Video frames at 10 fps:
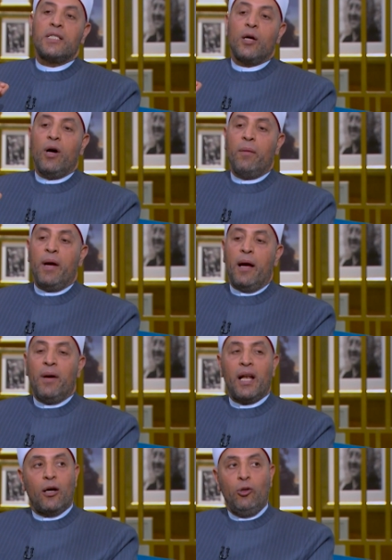سواء
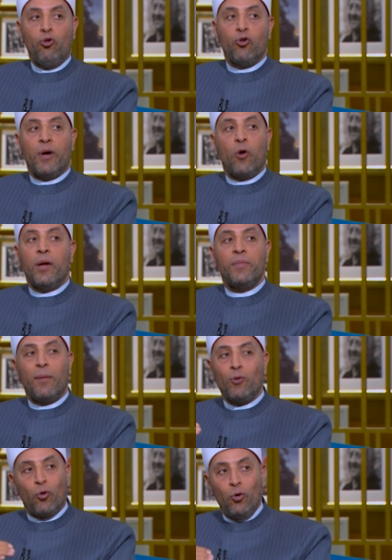بلغ الحلم أو لم
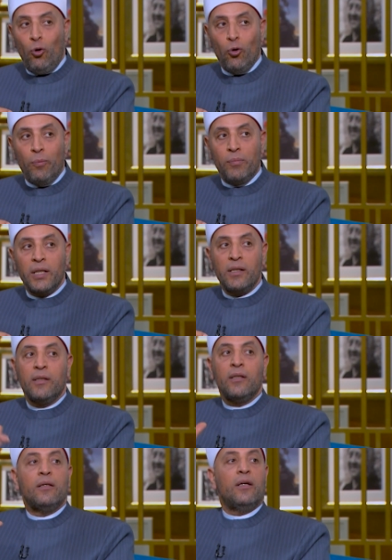يبلغ الحلم
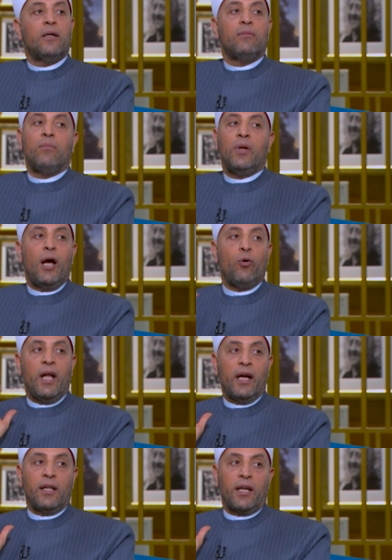له الأجر